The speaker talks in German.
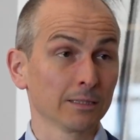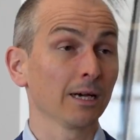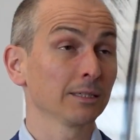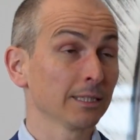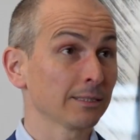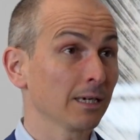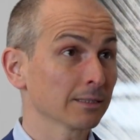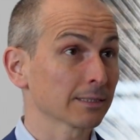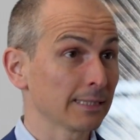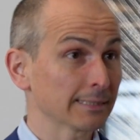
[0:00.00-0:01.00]
Ja, in der
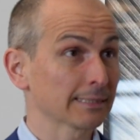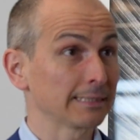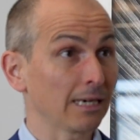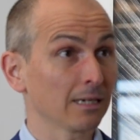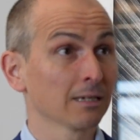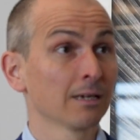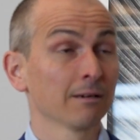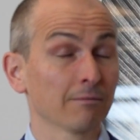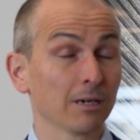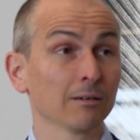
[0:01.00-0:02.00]
Tat, das letzte Jahr
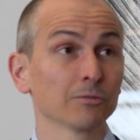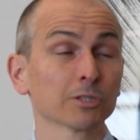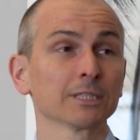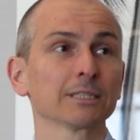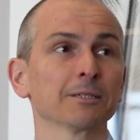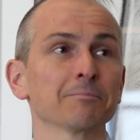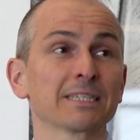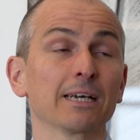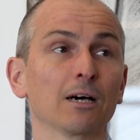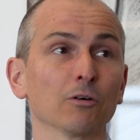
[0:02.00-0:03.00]
war wirklich ähm,
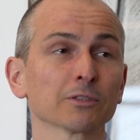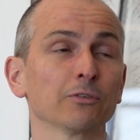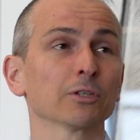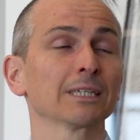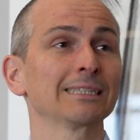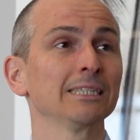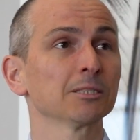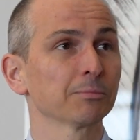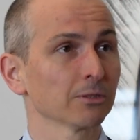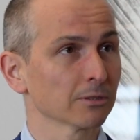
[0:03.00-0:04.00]
sehr herausfordernd,
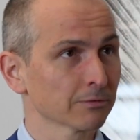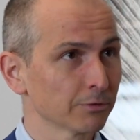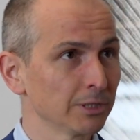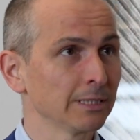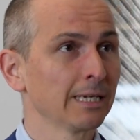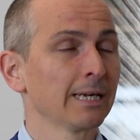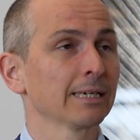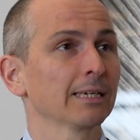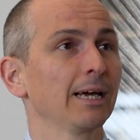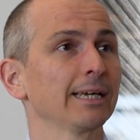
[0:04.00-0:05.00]
insbesondere für die
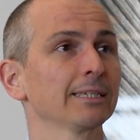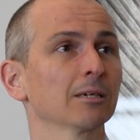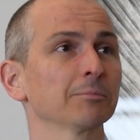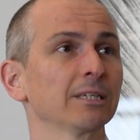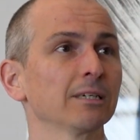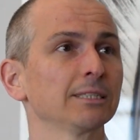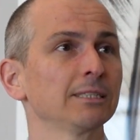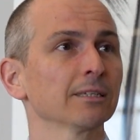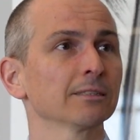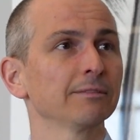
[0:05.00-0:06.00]
klein
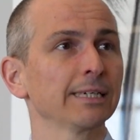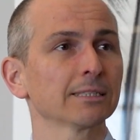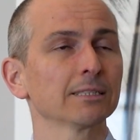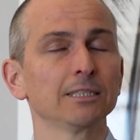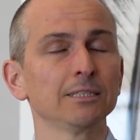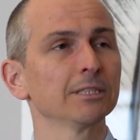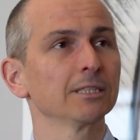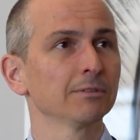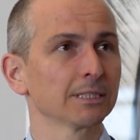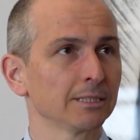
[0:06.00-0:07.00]
kapitalisierten Werte, in die wir
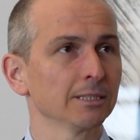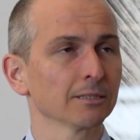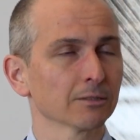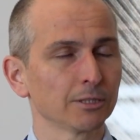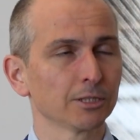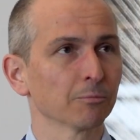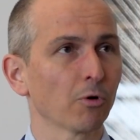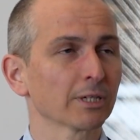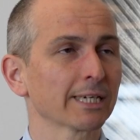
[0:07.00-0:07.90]
investieren, also die Small